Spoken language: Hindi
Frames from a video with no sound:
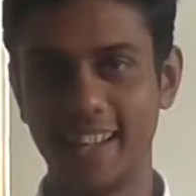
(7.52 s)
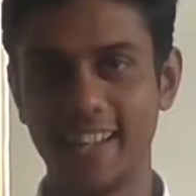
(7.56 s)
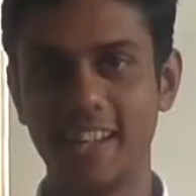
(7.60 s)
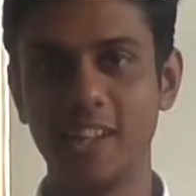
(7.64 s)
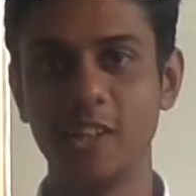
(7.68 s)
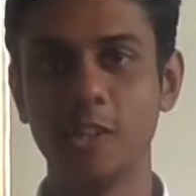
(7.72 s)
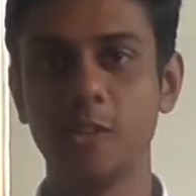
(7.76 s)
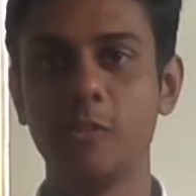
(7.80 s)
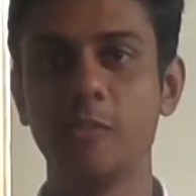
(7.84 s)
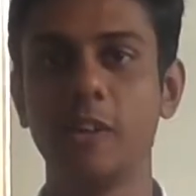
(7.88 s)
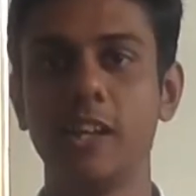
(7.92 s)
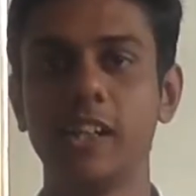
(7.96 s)

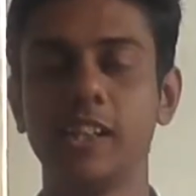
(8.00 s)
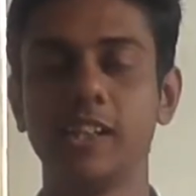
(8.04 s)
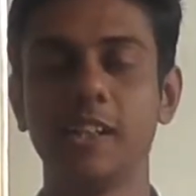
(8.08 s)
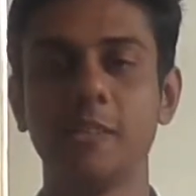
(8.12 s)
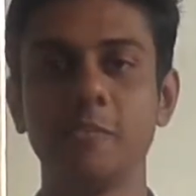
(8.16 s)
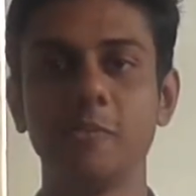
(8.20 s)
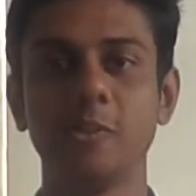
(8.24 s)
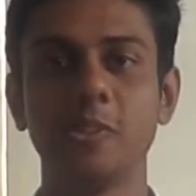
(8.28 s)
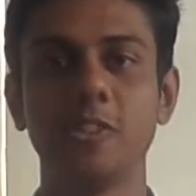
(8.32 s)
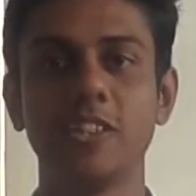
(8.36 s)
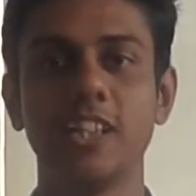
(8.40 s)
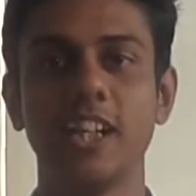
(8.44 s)
हेलो
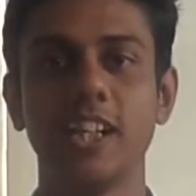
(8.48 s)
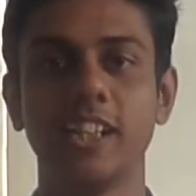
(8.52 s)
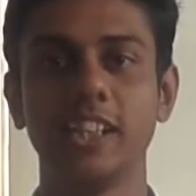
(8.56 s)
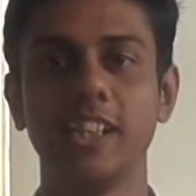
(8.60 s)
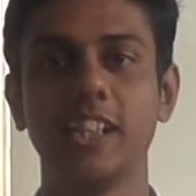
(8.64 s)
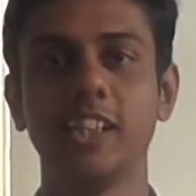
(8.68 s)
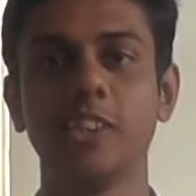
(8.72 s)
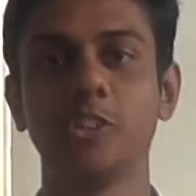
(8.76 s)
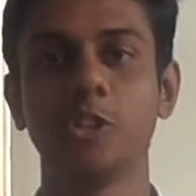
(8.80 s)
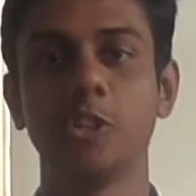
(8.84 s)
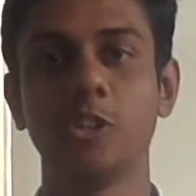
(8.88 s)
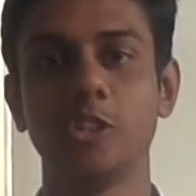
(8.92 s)
वेलकम टू
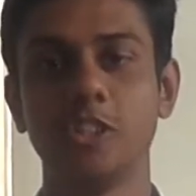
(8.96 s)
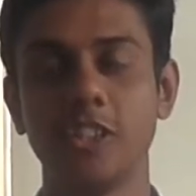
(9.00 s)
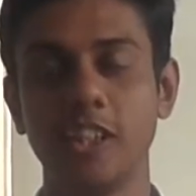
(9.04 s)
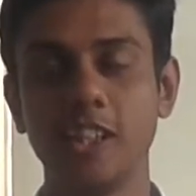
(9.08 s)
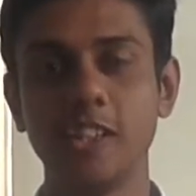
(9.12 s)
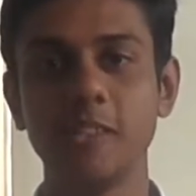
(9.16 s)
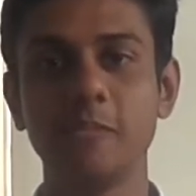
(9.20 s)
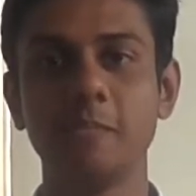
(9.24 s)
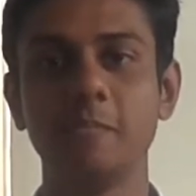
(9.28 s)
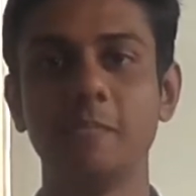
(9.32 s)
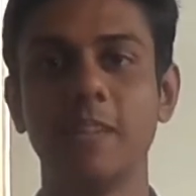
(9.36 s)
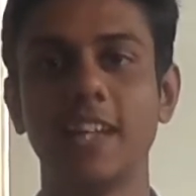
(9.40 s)
जेट किंग
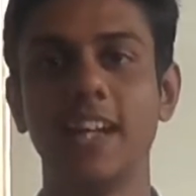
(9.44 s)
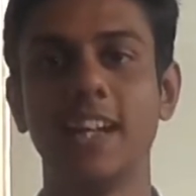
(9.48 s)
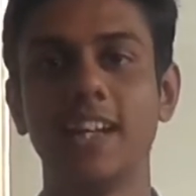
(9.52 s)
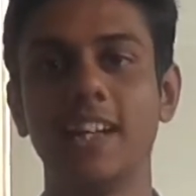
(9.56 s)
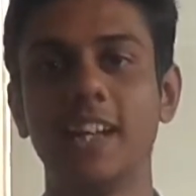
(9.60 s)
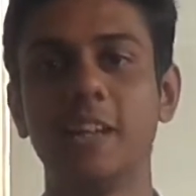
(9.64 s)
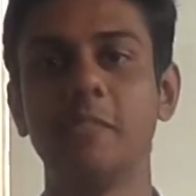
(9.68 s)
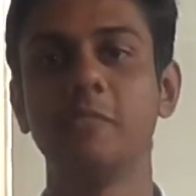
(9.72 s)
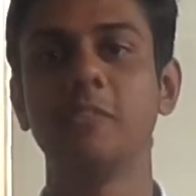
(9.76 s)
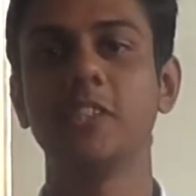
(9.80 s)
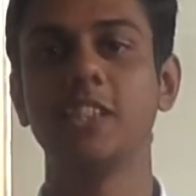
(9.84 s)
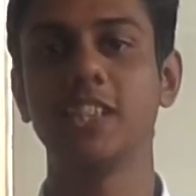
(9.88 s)
सोशल मेरा
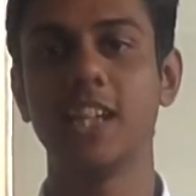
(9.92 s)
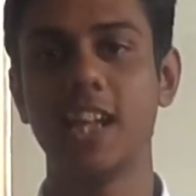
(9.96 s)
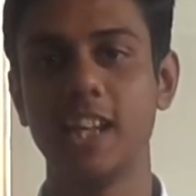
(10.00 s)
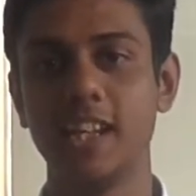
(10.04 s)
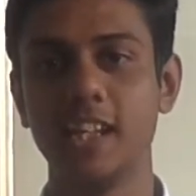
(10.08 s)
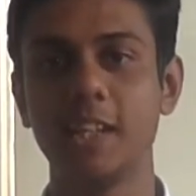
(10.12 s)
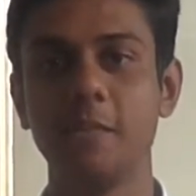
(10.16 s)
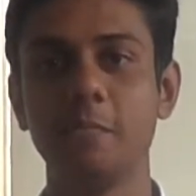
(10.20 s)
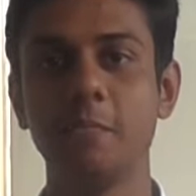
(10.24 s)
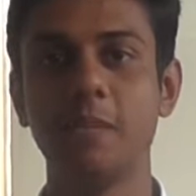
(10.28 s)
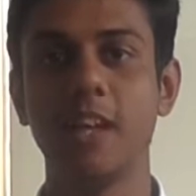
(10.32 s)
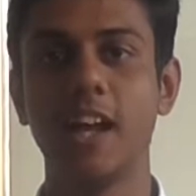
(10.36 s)
नाम
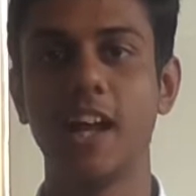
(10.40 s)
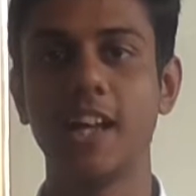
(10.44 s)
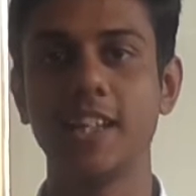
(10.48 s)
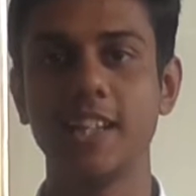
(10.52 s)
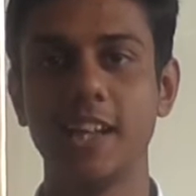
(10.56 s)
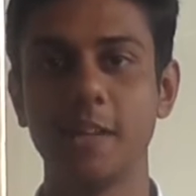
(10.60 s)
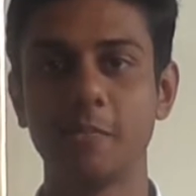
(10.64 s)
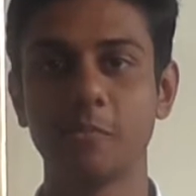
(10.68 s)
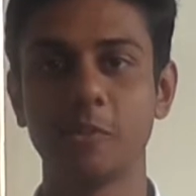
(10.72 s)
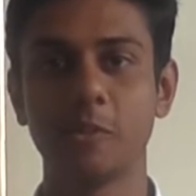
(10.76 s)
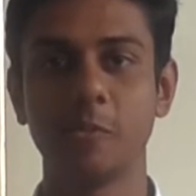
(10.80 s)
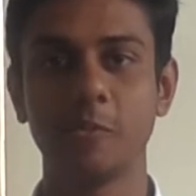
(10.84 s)
विशाल है मैं
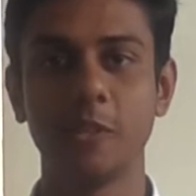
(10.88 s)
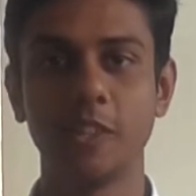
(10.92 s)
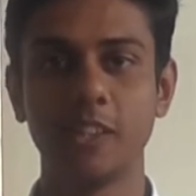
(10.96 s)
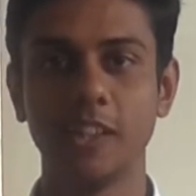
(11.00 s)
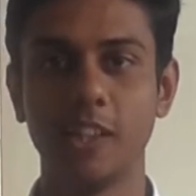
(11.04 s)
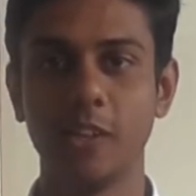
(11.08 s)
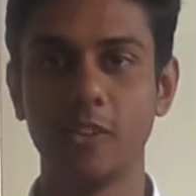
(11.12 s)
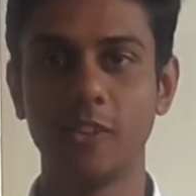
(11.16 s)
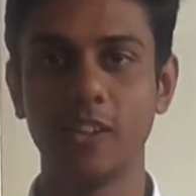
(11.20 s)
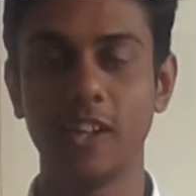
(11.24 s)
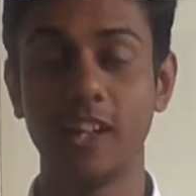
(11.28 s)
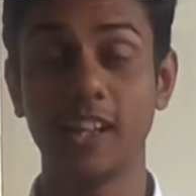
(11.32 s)
आज आपको
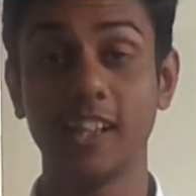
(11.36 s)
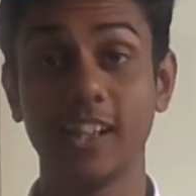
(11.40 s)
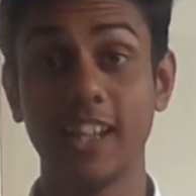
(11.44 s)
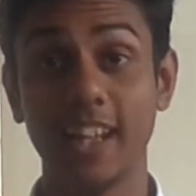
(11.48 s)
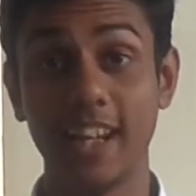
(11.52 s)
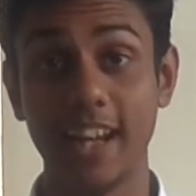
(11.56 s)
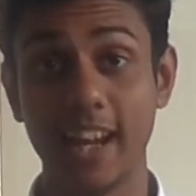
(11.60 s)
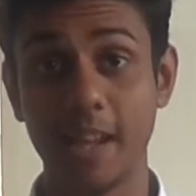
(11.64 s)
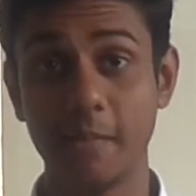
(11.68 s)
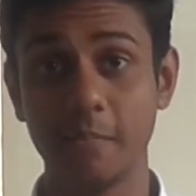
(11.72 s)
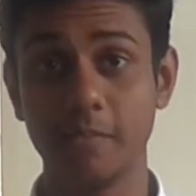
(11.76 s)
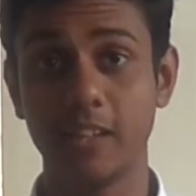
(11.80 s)
बताऊंगा
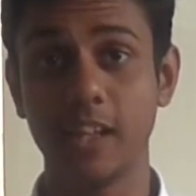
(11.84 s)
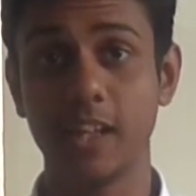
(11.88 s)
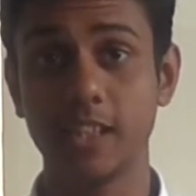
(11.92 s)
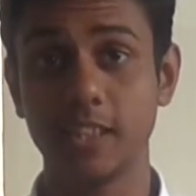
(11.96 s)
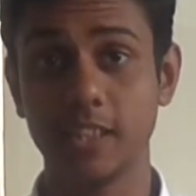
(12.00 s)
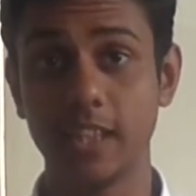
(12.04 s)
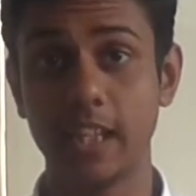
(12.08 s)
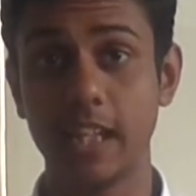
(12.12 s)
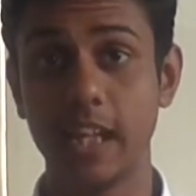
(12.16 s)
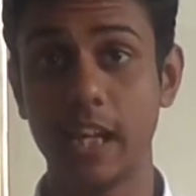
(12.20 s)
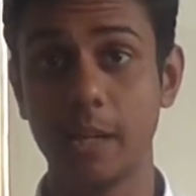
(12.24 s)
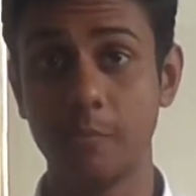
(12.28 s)
कि रैम
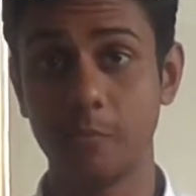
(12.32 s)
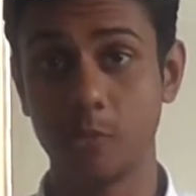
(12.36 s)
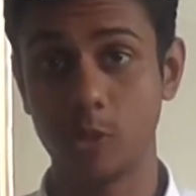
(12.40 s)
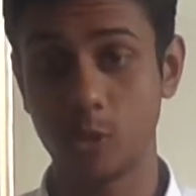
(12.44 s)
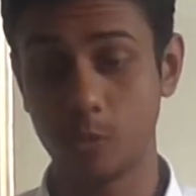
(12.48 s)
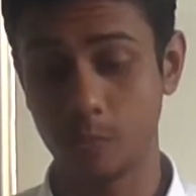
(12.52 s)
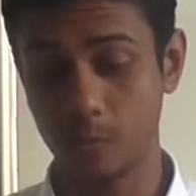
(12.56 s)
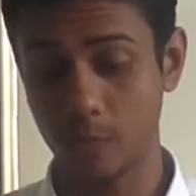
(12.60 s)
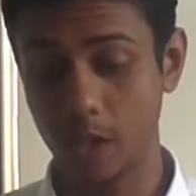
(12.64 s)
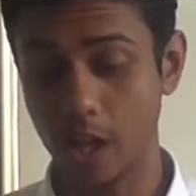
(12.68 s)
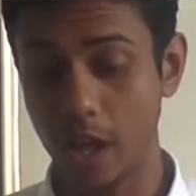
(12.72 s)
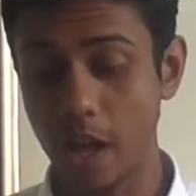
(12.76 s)
कैसे
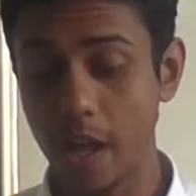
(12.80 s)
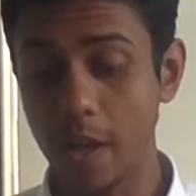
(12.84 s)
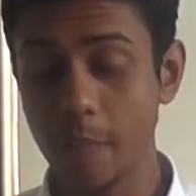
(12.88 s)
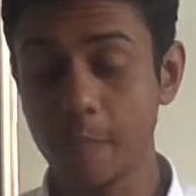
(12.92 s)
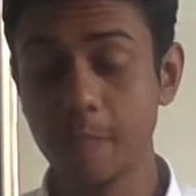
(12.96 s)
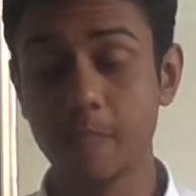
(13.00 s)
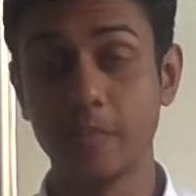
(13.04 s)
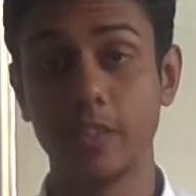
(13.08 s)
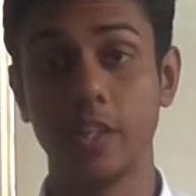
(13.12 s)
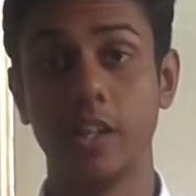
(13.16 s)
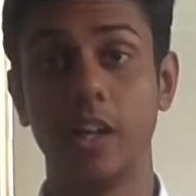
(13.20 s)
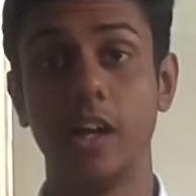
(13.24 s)
लैपटॉप का
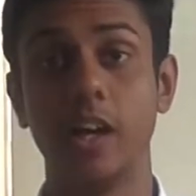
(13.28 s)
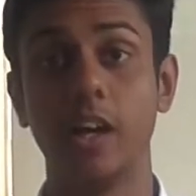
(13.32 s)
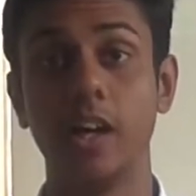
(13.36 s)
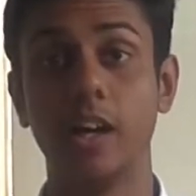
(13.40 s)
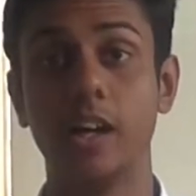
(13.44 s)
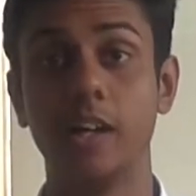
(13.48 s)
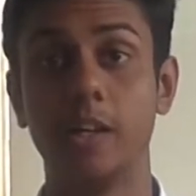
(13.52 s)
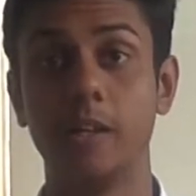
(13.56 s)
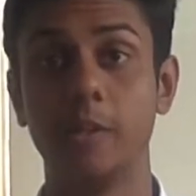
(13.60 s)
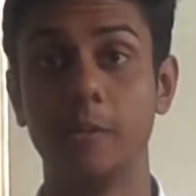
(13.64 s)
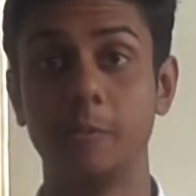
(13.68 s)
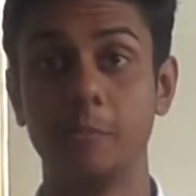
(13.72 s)

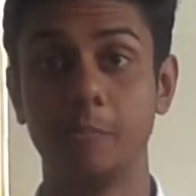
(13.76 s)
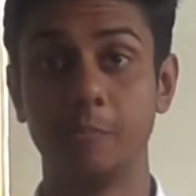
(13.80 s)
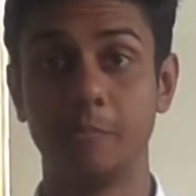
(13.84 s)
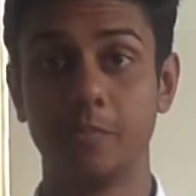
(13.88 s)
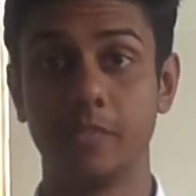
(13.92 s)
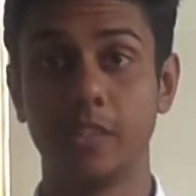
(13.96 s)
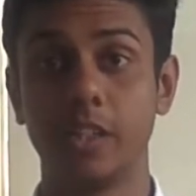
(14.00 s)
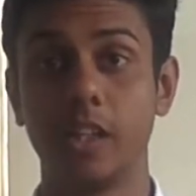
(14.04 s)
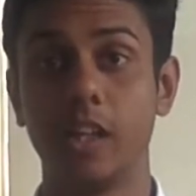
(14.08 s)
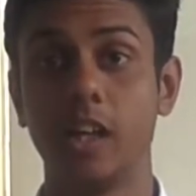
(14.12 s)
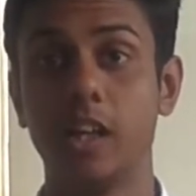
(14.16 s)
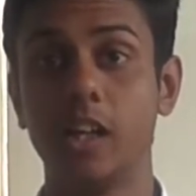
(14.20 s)

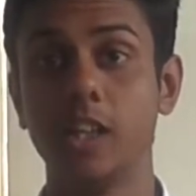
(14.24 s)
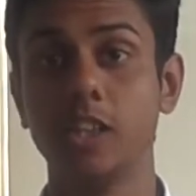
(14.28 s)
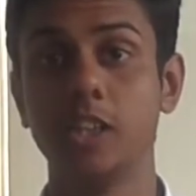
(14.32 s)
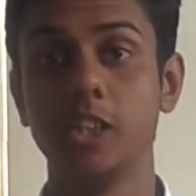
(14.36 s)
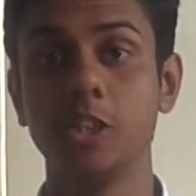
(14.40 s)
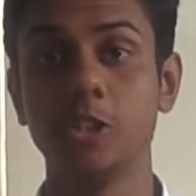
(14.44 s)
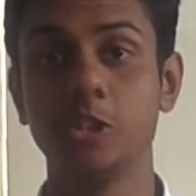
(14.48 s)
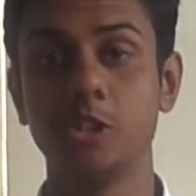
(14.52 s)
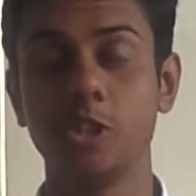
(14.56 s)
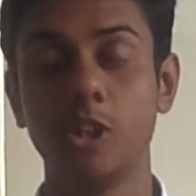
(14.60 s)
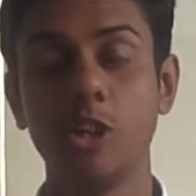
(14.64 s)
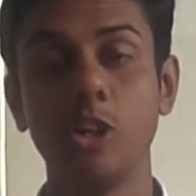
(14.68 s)

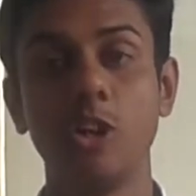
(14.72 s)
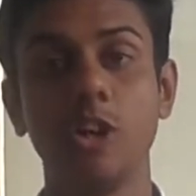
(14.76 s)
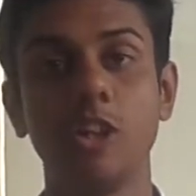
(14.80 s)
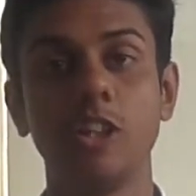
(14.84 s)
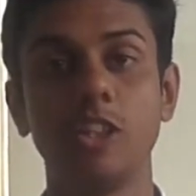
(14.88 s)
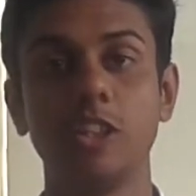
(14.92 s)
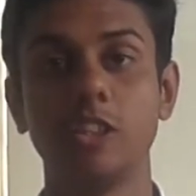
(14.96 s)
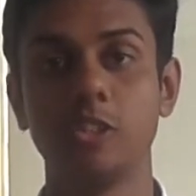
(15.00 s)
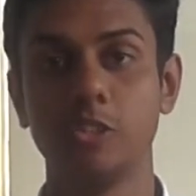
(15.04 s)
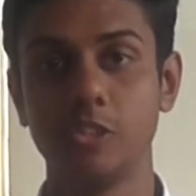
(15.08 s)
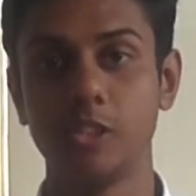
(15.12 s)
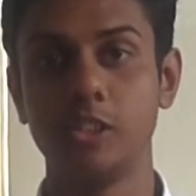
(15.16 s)
अनइंस्टॉल
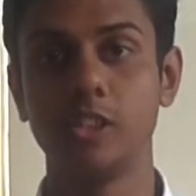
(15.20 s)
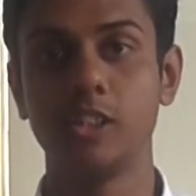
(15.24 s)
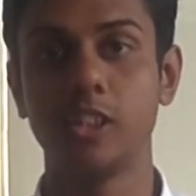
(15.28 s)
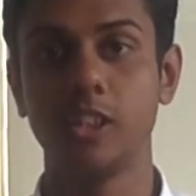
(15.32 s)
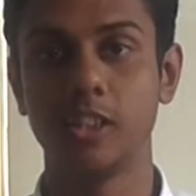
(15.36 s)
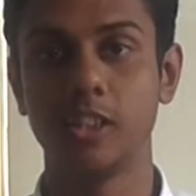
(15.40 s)
और इंस्टॉल